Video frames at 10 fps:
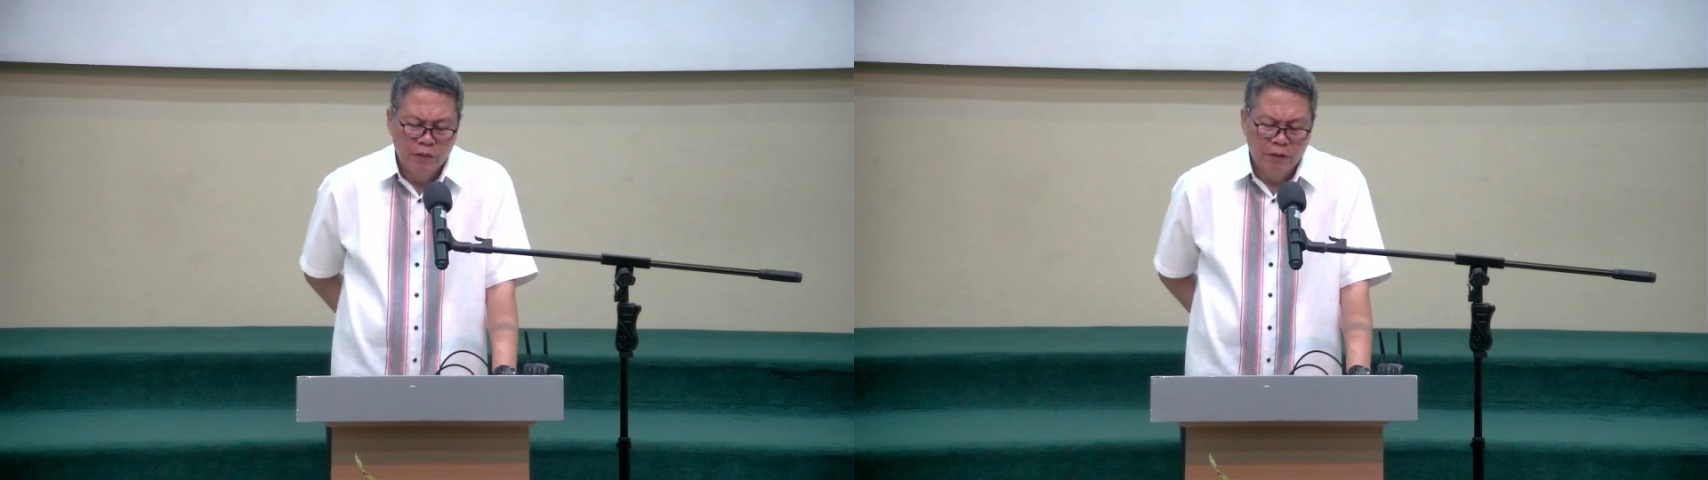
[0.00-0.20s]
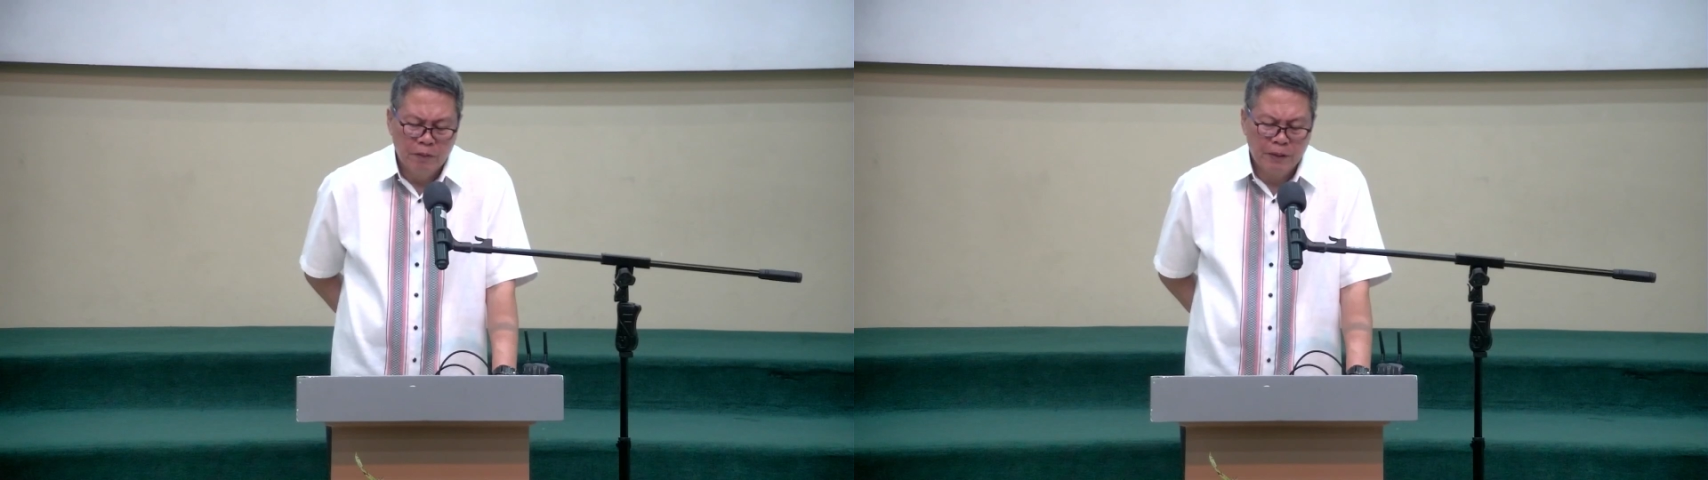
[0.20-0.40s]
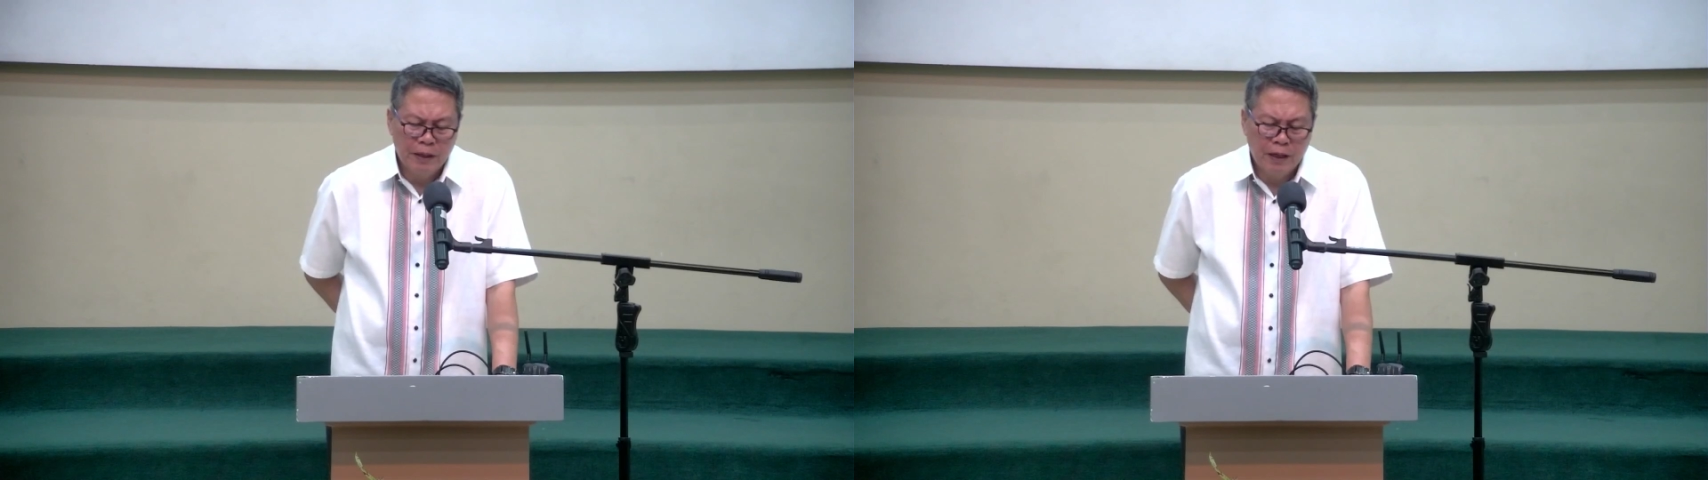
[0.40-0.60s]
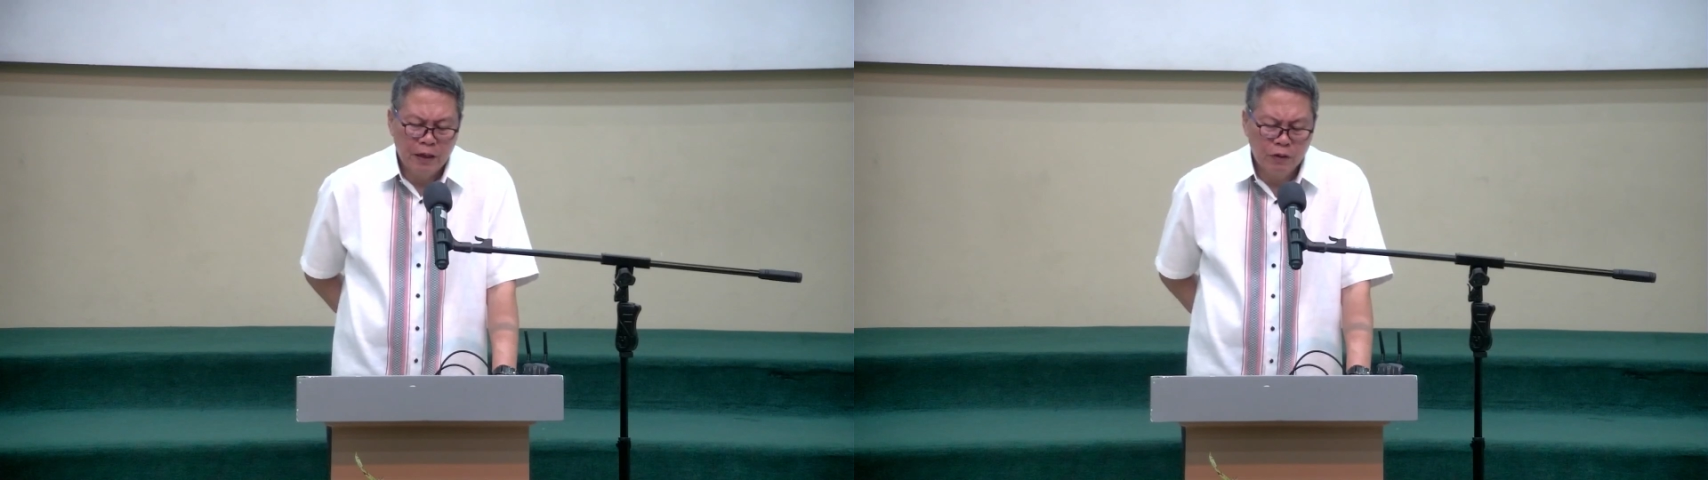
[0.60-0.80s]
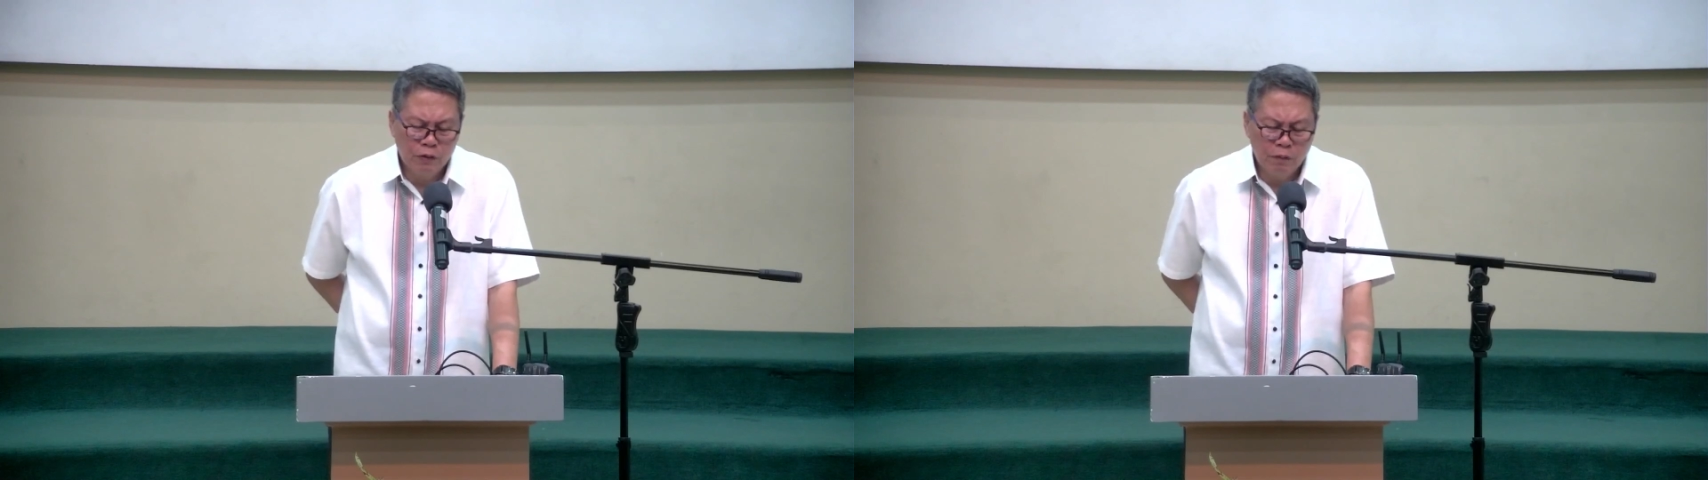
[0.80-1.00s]

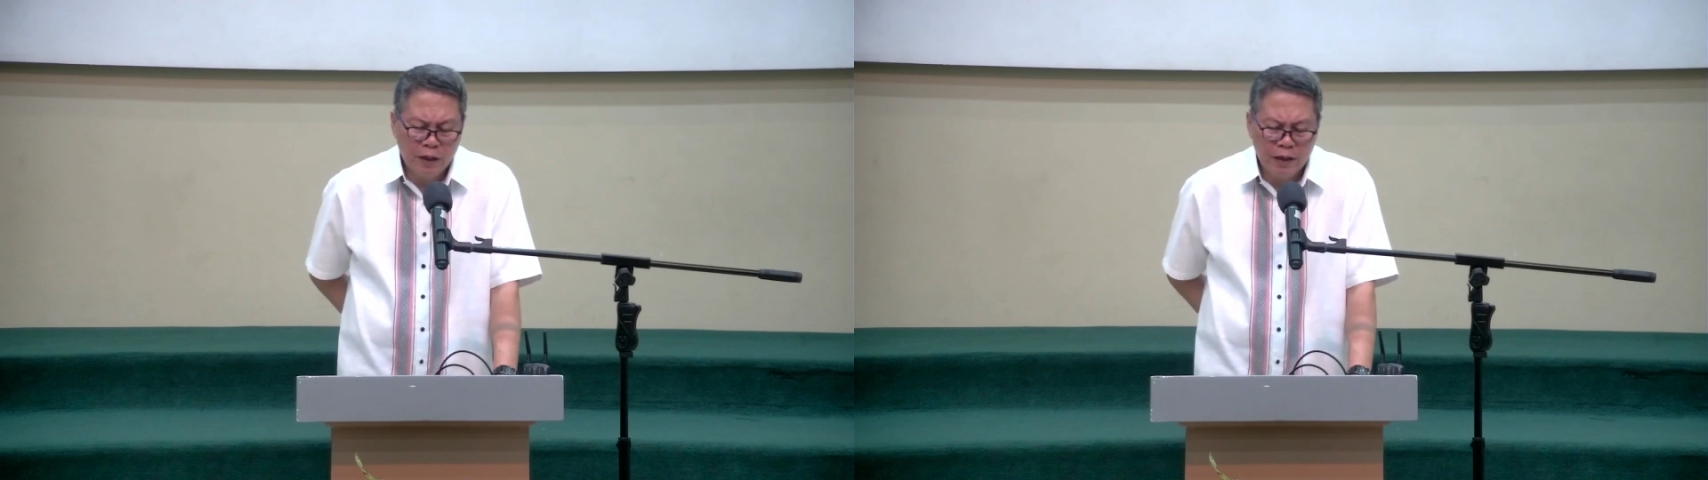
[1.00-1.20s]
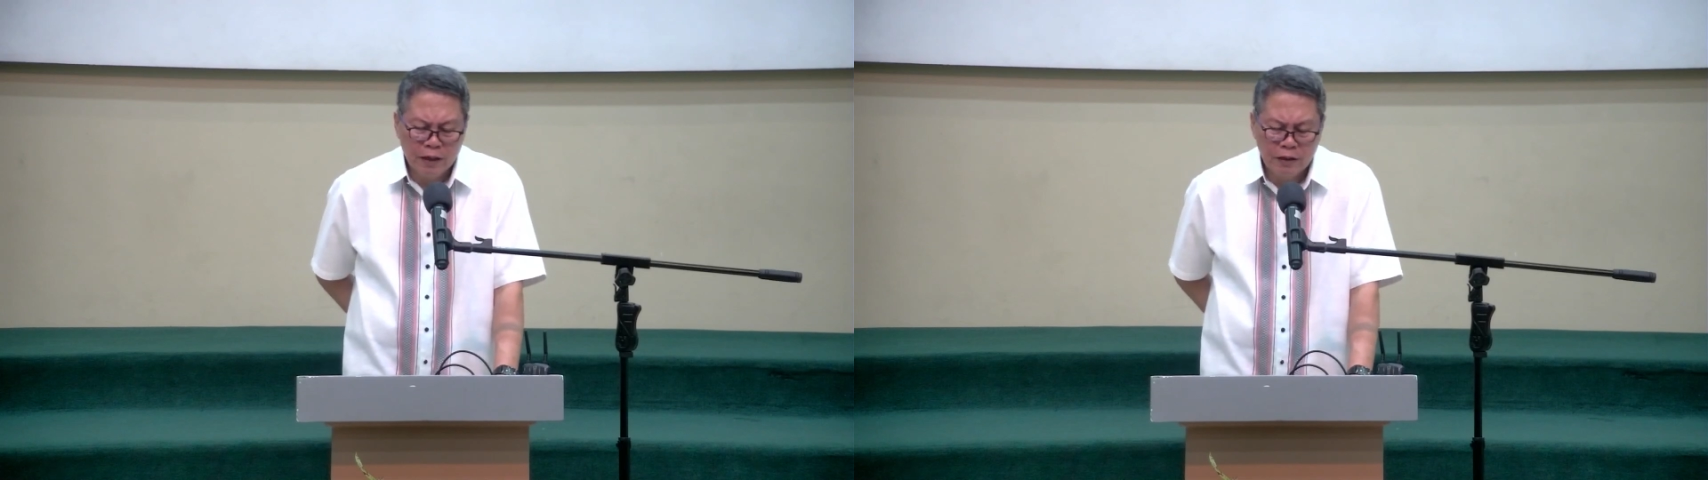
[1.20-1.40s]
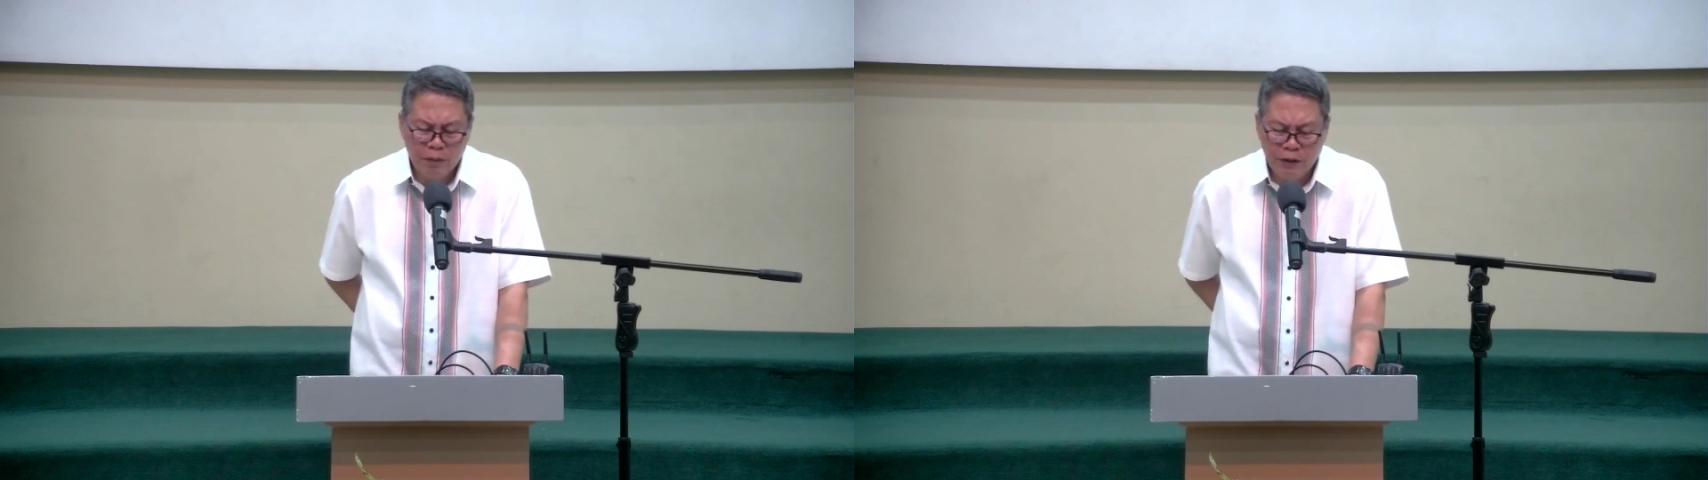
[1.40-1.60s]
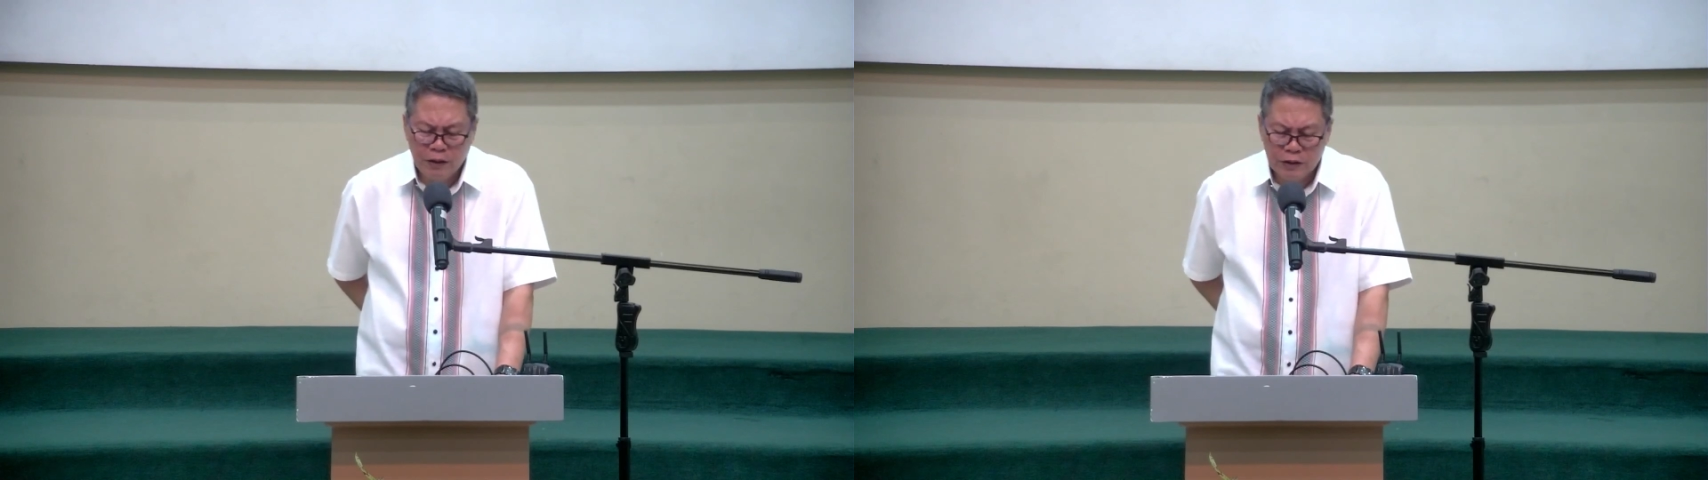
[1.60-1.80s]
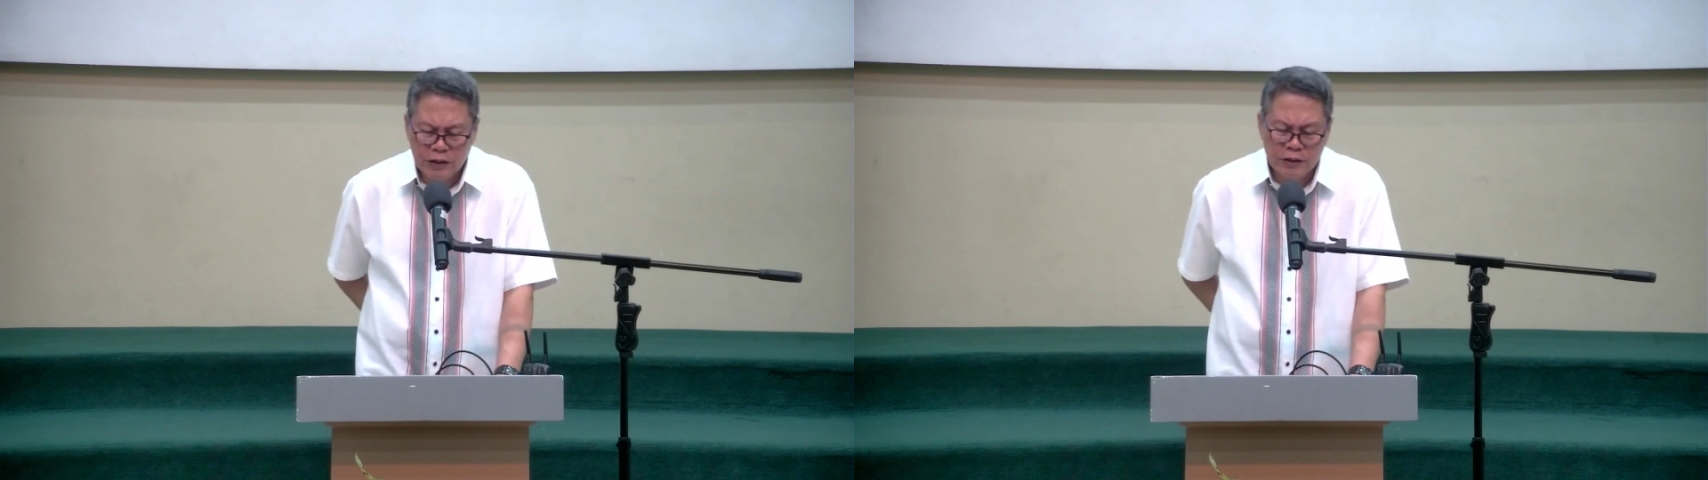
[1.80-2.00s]
Pinapanalangin ko mga activities